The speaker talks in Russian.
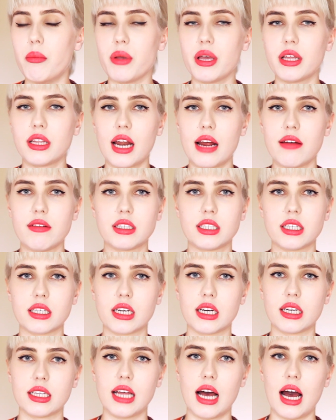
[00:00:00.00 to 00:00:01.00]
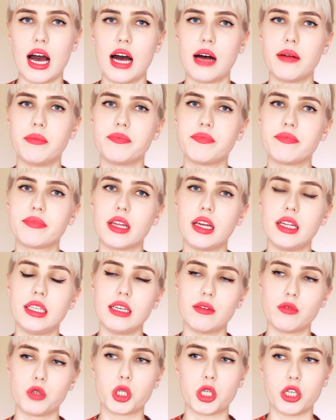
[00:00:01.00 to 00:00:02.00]
Мне нравится, когда
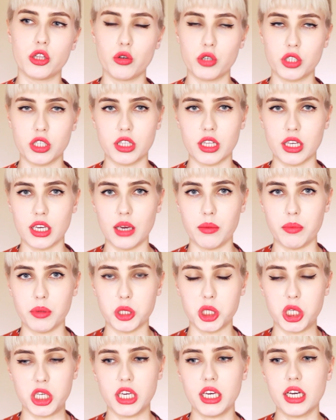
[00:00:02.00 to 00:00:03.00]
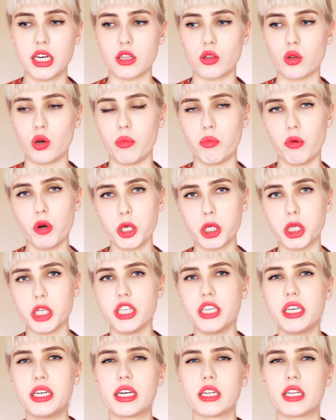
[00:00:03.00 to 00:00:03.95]
девушки носят такие пиджаки, которые больше них,